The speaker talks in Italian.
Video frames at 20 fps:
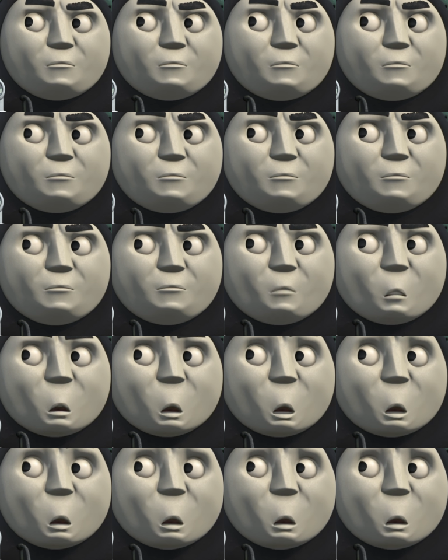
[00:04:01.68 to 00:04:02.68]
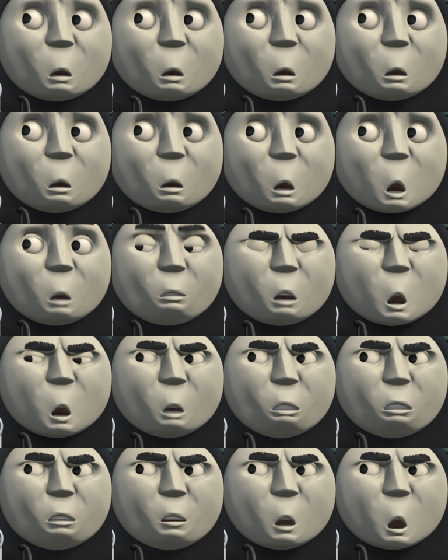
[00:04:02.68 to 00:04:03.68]
Ne ha agganciati troppi. Eh?
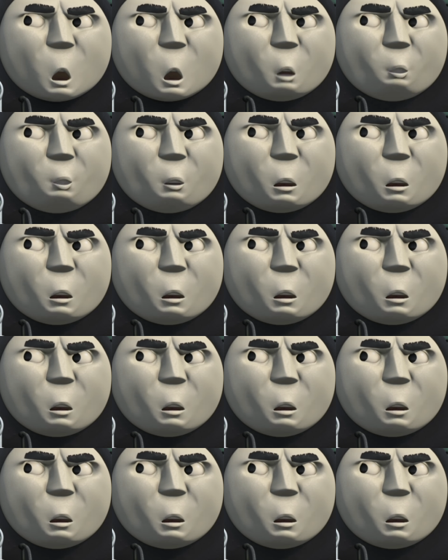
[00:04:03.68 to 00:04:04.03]
Questo non è